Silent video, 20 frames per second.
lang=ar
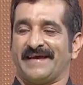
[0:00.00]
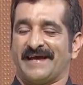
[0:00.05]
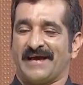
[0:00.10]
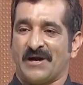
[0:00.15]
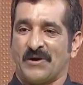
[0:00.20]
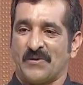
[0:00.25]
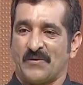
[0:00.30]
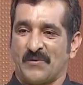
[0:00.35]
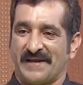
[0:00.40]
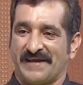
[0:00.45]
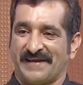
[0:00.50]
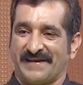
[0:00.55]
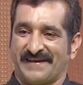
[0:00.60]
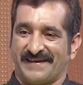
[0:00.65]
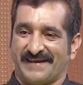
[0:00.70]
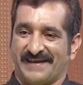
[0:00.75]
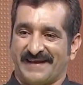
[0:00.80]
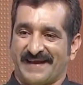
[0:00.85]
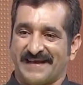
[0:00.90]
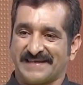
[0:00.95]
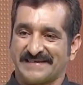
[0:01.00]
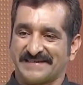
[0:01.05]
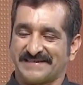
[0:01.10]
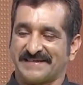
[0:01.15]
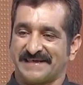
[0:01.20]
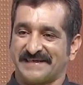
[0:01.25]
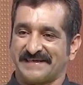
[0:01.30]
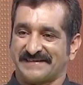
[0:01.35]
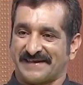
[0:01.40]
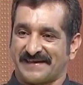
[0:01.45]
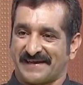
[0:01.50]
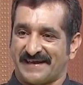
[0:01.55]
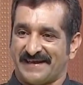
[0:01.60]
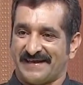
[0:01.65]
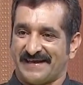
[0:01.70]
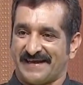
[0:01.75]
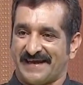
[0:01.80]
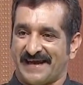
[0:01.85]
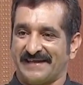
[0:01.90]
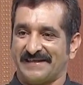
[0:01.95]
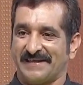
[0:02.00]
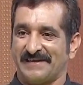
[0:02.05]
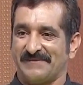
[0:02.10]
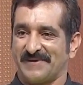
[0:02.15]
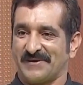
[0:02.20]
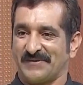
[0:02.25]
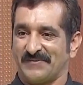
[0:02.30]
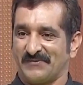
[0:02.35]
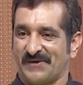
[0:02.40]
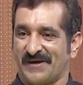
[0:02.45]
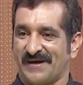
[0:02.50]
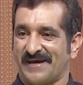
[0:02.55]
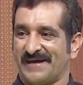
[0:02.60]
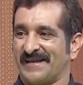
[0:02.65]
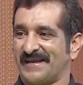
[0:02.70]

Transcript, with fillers: أولا السيطرة على المجموعة